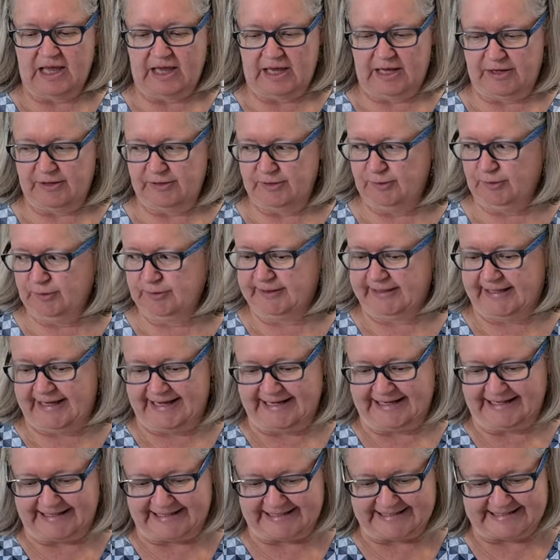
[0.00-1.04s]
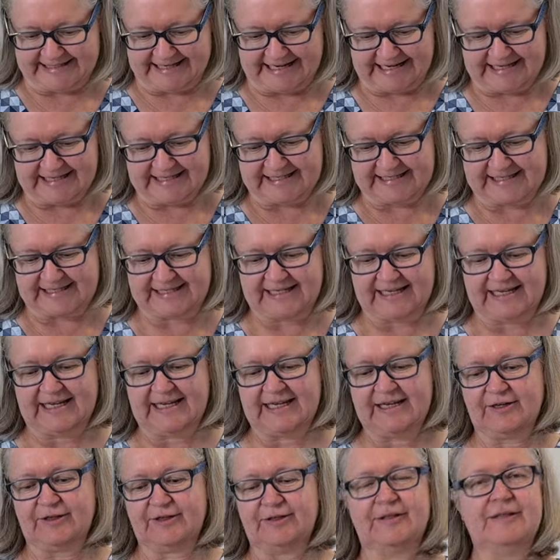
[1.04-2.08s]
Un autre ingrédient,
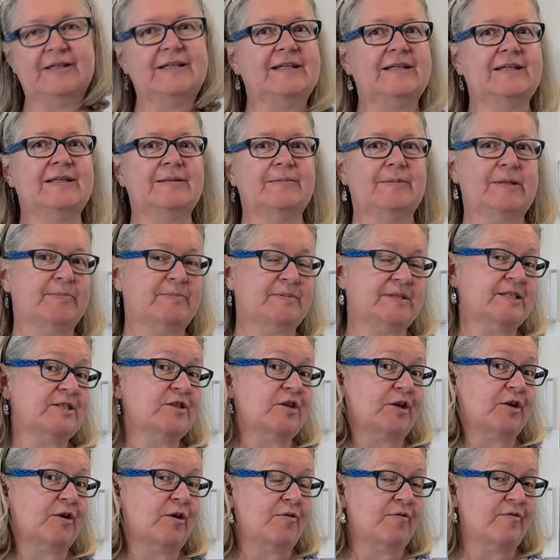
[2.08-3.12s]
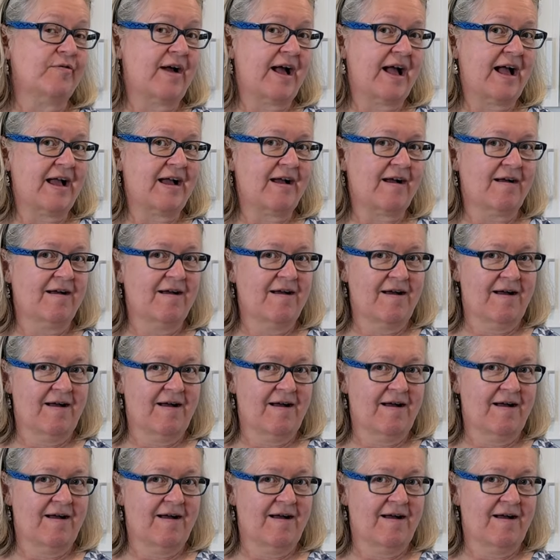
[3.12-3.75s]
c'est euh, des, petits oignons verts.